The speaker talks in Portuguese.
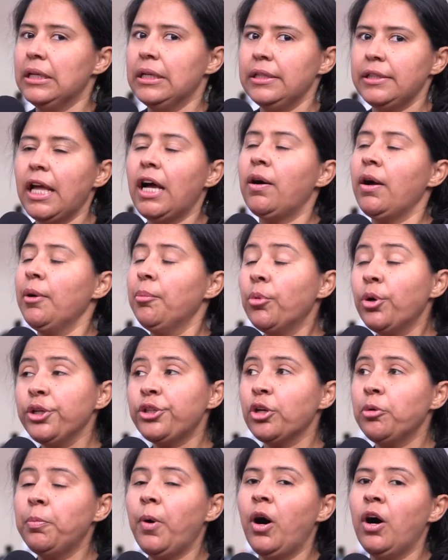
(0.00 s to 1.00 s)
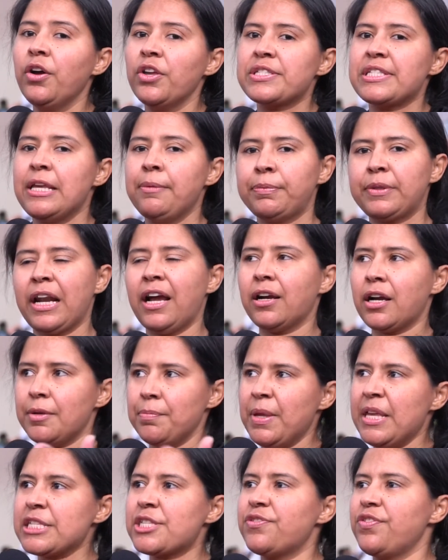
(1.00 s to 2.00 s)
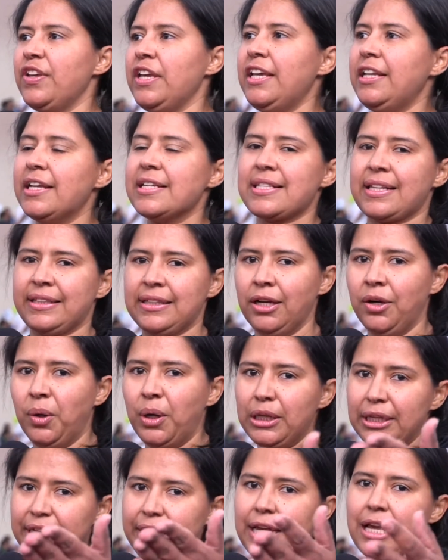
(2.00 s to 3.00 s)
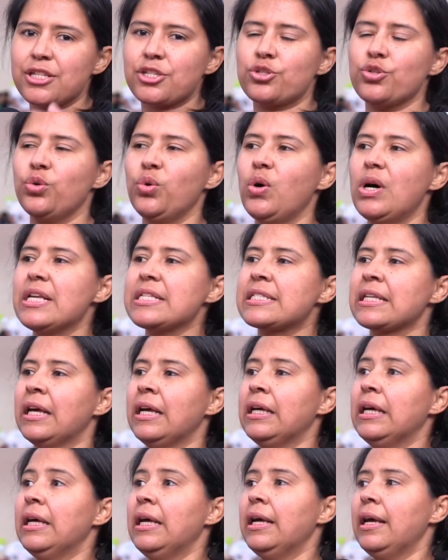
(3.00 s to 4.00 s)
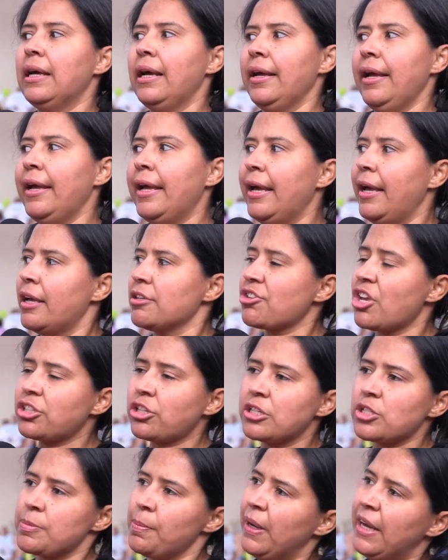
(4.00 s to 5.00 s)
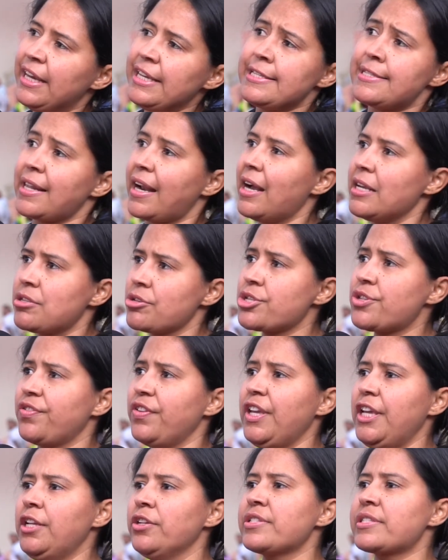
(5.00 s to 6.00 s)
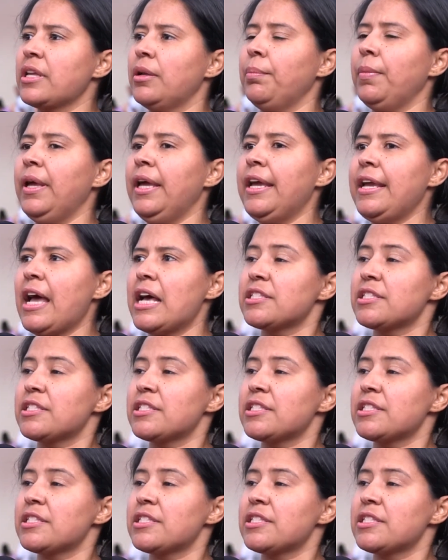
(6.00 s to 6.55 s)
Então, é muito bom. Eu sempre trago as minhas filhas, que estão ali, as duas. É, as outras mães trazem os filhos também.